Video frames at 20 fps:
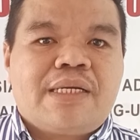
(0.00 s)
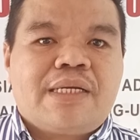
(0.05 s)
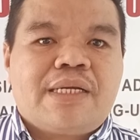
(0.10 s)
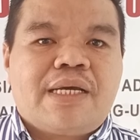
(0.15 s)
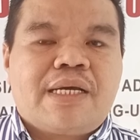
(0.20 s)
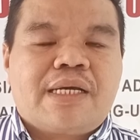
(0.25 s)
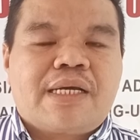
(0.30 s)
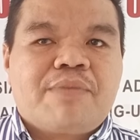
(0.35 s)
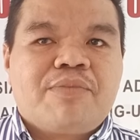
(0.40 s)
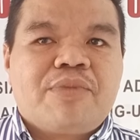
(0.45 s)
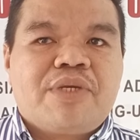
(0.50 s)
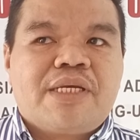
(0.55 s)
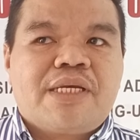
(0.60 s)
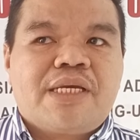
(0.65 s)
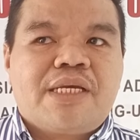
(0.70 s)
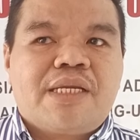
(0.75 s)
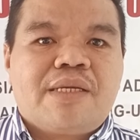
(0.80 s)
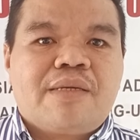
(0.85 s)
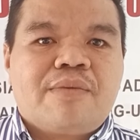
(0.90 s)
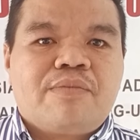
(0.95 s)
Nah, kami
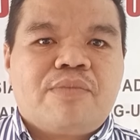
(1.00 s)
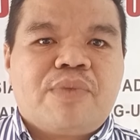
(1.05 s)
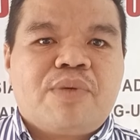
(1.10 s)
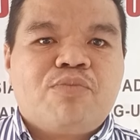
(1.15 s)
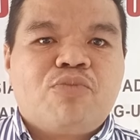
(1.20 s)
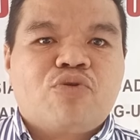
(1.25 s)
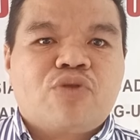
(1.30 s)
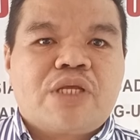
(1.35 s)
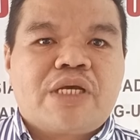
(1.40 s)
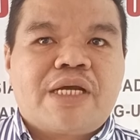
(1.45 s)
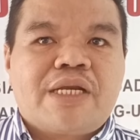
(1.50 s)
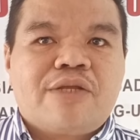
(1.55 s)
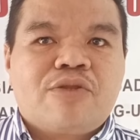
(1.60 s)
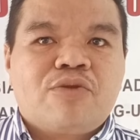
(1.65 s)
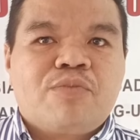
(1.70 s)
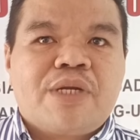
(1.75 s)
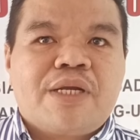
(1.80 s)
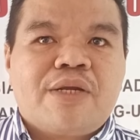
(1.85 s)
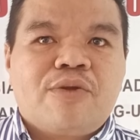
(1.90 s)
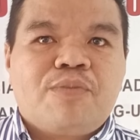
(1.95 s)
ingin membuktikan
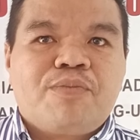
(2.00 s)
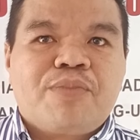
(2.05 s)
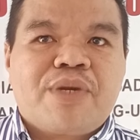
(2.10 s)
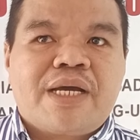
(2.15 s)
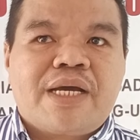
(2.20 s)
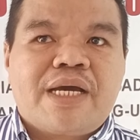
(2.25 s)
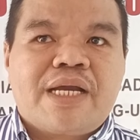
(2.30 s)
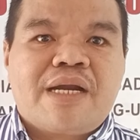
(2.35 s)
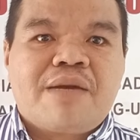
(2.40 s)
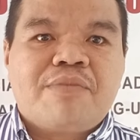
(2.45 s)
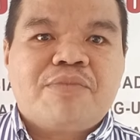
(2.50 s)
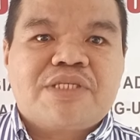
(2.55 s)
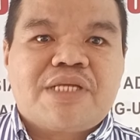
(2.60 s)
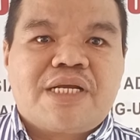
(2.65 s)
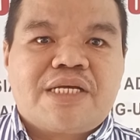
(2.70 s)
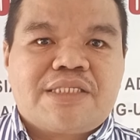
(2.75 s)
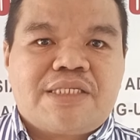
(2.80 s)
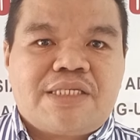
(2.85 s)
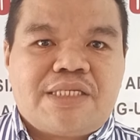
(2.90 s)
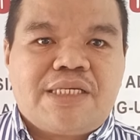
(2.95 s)
itu melalui pelanggaran
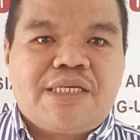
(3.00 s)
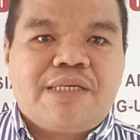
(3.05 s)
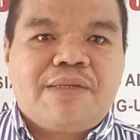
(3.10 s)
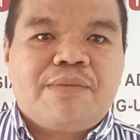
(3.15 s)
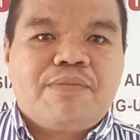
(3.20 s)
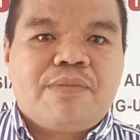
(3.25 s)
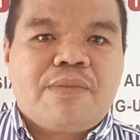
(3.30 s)
administrasi